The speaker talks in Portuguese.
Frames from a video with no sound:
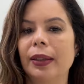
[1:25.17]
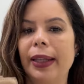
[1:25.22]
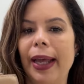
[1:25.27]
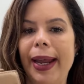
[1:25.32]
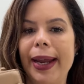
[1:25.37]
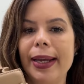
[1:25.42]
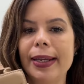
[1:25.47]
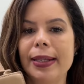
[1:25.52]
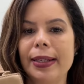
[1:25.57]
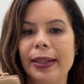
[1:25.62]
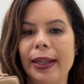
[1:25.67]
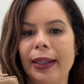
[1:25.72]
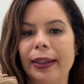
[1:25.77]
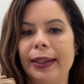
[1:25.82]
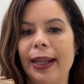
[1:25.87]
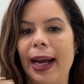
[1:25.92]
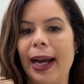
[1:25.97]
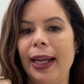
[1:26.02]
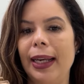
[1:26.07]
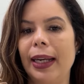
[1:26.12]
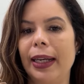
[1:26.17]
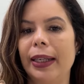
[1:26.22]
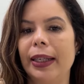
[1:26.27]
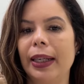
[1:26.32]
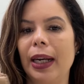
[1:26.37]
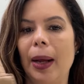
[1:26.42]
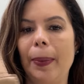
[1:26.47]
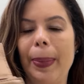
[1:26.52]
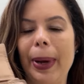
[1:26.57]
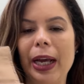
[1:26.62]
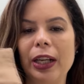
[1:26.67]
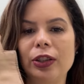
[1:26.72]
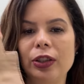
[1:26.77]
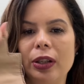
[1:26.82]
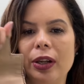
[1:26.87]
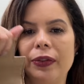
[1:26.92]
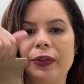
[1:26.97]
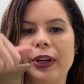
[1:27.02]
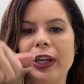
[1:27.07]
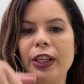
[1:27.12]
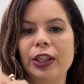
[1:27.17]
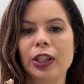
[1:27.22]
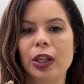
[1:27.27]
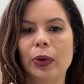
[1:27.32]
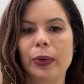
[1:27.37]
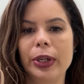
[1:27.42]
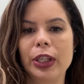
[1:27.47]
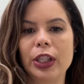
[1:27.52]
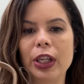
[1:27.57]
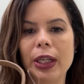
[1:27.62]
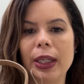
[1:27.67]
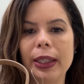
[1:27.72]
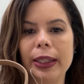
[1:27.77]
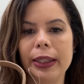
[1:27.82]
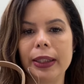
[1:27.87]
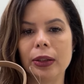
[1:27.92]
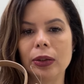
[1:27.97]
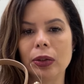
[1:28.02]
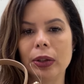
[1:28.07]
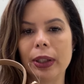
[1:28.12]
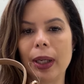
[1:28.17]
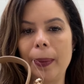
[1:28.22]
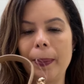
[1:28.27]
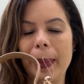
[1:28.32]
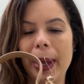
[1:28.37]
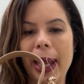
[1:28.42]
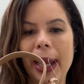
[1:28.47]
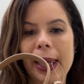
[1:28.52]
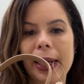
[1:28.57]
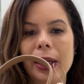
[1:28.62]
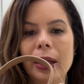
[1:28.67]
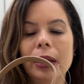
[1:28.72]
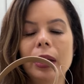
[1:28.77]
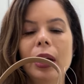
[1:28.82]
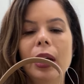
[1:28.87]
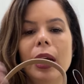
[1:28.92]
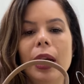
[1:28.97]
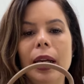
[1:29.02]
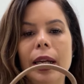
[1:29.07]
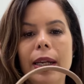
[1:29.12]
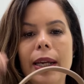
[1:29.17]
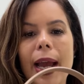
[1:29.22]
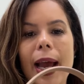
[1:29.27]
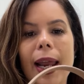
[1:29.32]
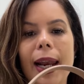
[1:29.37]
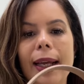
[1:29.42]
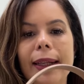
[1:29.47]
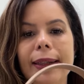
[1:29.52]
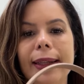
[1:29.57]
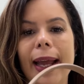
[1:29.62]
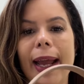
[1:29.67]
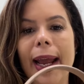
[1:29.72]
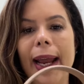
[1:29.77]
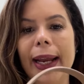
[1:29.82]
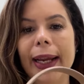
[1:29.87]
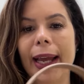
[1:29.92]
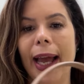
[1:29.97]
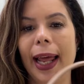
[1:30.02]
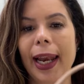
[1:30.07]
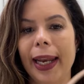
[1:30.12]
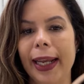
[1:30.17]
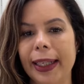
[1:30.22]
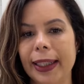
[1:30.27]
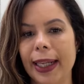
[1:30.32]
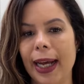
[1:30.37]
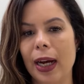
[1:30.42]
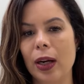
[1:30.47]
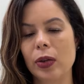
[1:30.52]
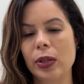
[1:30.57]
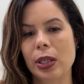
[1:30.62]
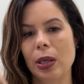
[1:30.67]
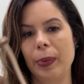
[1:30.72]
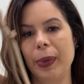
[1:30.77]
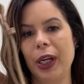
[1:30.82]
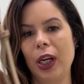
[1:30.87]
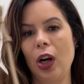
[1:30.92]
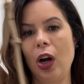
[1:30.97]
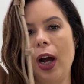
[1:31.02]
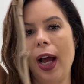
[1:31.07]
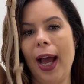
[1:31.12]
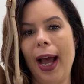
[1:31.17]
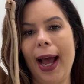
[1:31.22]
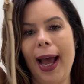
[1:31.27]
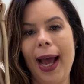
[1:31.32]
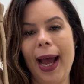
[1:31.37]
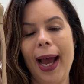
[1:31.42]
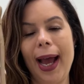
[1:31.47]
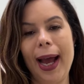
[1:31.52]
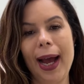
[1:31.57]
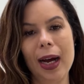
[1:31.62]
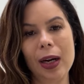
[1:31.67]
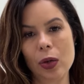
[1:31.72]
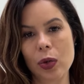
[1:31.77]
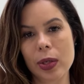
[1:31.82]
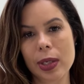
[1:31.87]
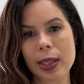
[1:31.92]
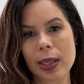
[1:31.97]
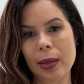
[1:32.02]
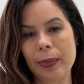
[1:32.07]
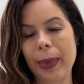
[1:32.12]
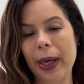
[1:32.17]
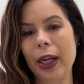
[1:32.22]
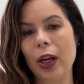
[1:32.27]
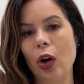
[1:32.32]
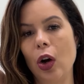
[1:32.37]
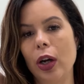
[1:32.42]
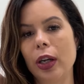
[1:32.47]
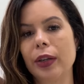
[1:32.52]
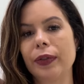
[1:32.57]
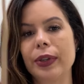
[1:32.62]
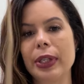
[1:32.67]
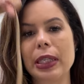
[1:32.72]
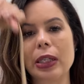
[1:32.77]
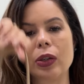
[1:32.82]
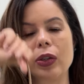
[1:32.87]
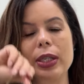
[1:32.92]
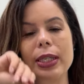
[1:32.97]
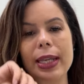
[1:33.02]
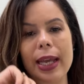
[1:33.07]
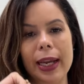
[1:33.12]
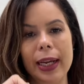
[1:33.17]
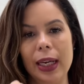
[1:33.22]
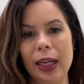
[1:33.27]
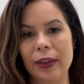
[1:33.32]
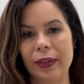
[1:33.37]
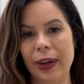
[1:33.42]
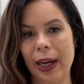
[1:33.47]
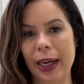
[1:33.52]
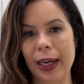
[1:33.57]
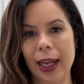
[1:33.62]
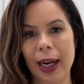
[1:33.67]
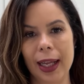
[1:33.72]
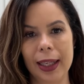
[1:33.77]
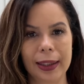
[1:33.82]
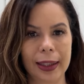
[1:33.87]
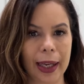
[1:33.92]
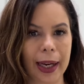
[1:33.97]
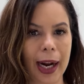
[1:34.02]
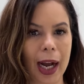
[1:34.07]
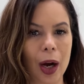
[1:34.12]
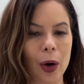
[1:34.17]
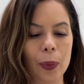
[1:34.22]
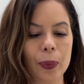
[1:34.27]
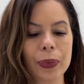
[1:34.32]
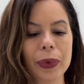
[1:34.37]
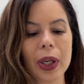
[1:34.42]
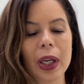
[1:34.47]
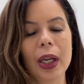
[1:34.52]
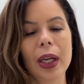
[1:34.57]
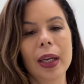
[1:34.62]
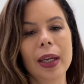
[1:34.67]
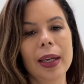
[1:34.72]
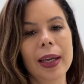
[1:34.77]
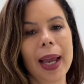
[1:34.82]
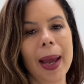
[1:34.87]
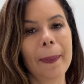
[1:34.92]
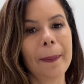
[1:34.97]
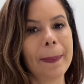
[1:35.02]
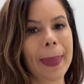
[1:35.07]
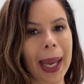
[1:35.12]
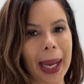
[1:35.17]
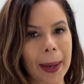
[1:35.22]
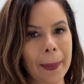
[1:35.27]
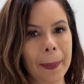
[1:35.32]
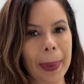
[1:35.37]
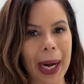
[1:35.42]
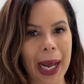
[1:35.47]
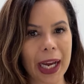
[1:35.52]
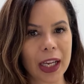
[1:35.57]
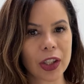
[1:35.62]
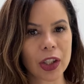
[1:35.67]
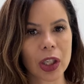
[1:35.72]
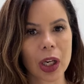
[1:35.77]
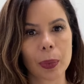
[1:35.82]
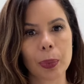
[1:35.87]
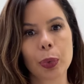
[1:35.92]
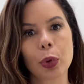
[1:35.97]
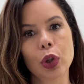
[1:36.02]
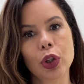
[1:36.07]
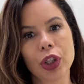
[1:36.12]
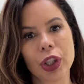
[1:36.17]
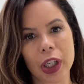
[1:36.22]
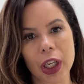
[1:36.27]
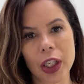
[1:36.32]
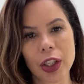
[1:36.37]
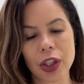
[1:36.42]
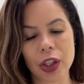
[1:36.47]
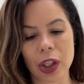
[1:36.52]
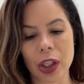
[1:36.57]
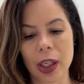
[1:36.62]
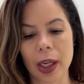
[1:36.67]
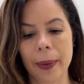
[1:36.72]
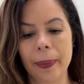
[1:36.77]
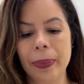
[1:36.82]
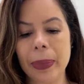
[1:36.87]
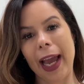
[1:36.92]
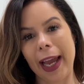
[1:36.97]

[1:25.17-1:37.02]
Tem esse detalhe aqui na parte da frente que eu achei lindo também. E ela tem, além da alça menor, a alça maior que você consegue levar na lateral. E é bem prática pro dia a dia.